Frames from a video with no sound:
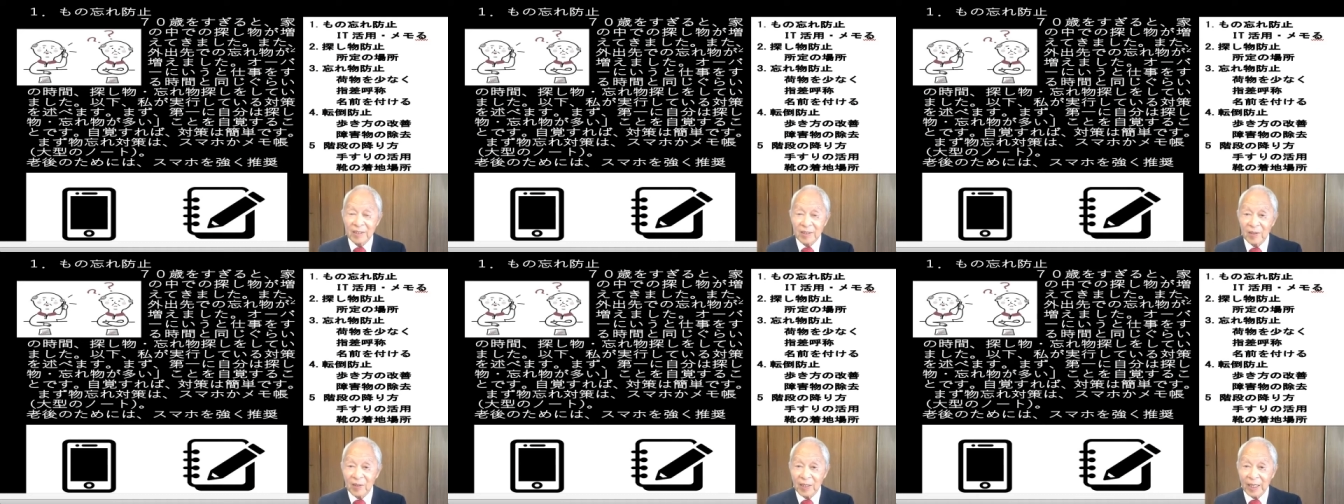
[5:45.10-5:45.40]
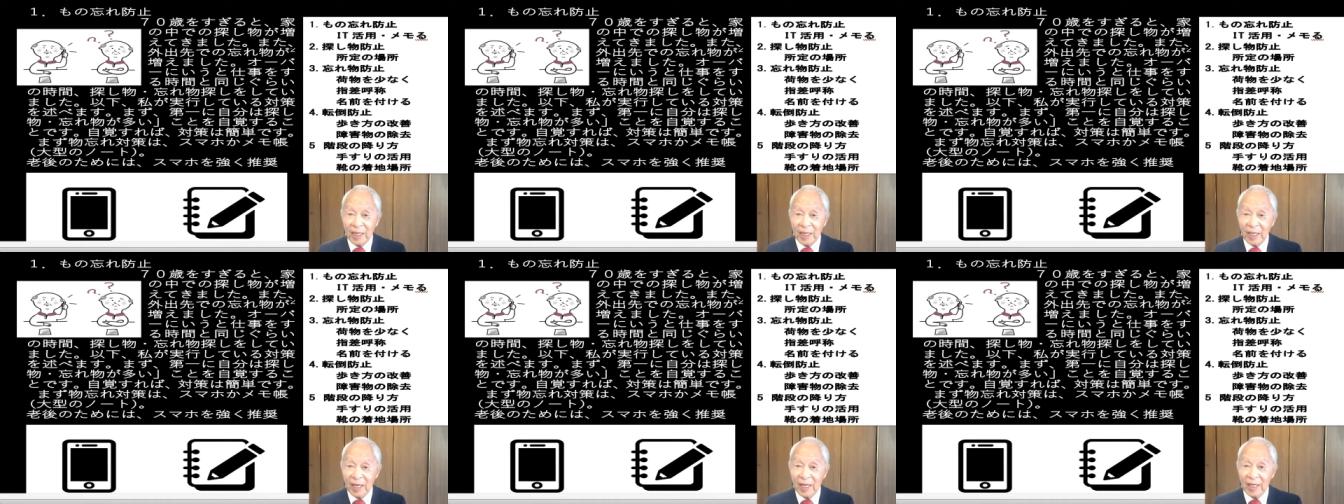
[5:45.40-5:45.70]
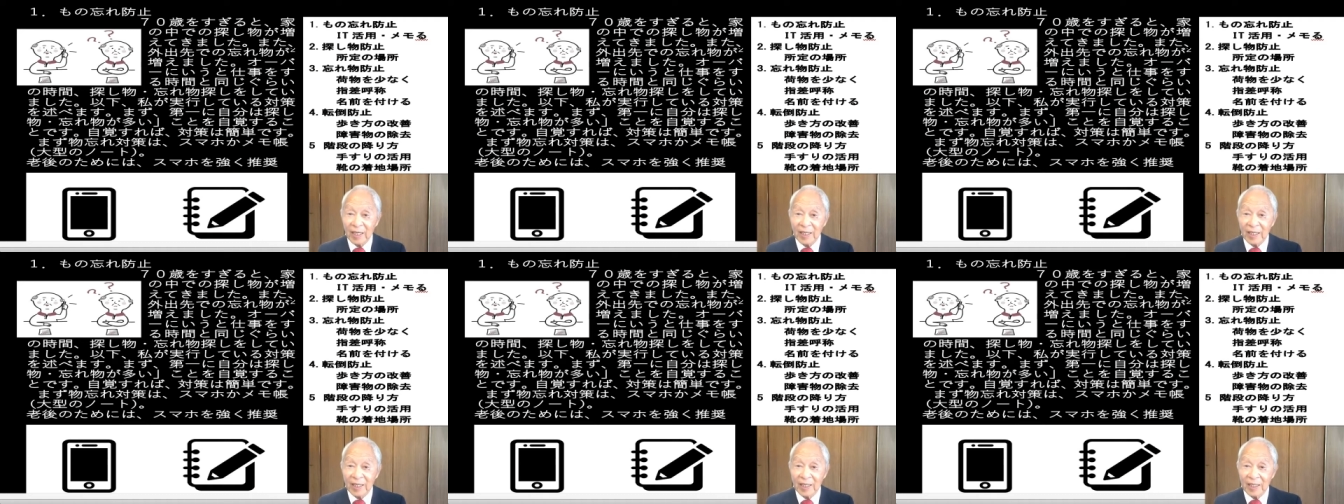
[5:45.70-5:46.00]
それか
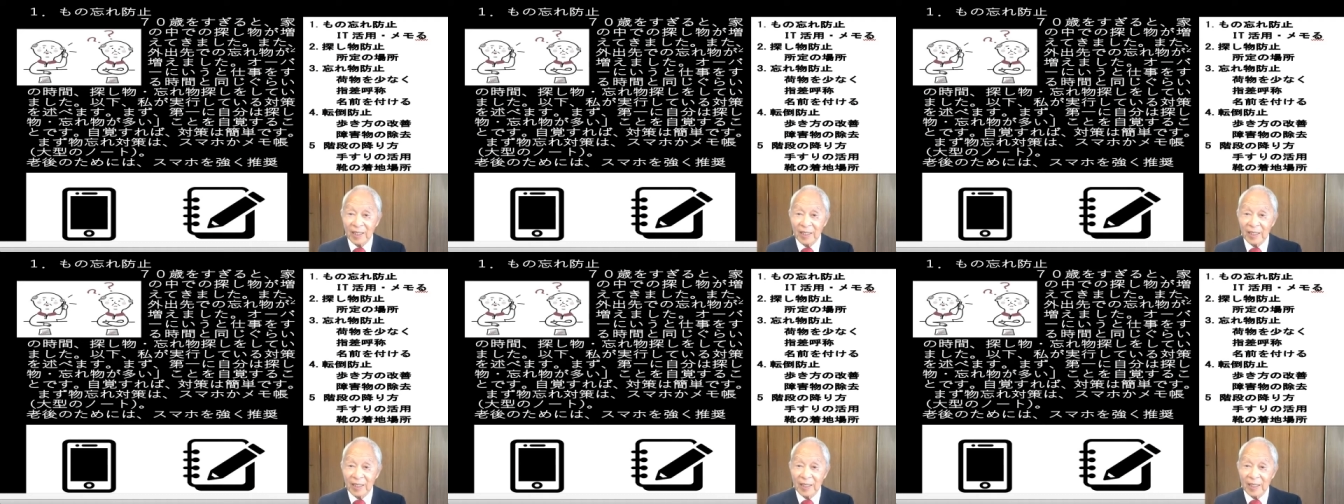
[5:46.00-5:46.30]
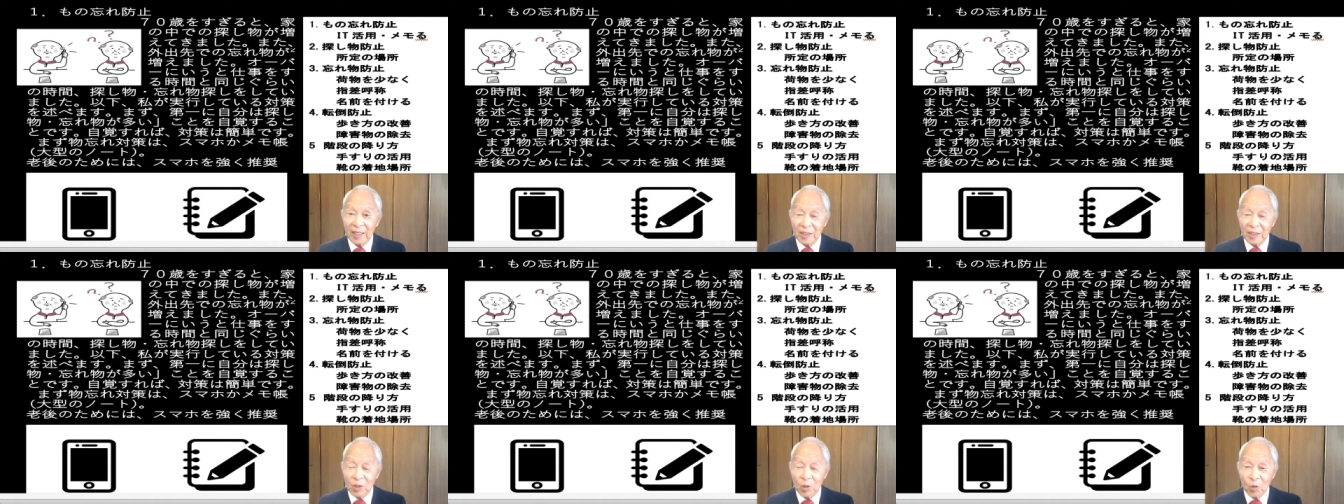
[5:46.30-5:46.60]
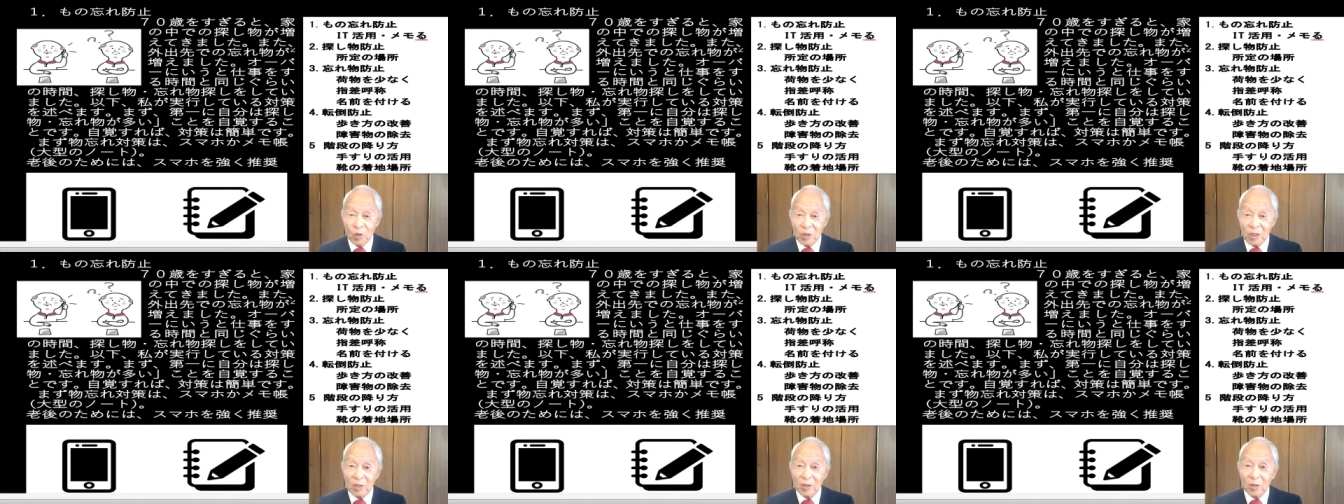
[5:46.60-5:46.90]
ら、えー、
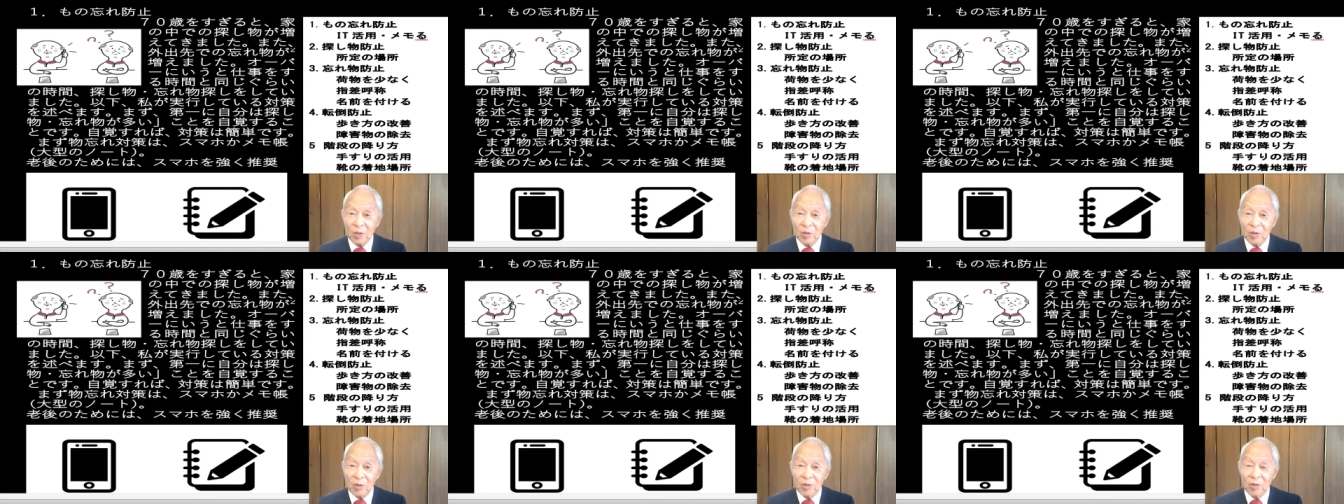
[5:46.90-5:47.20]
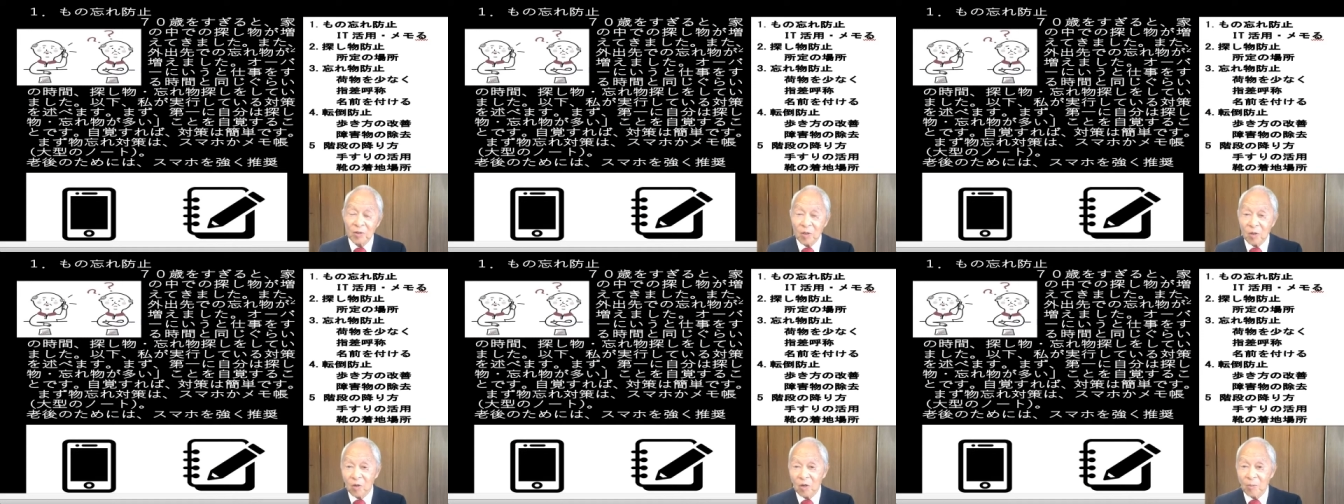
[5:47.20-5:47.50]
用事という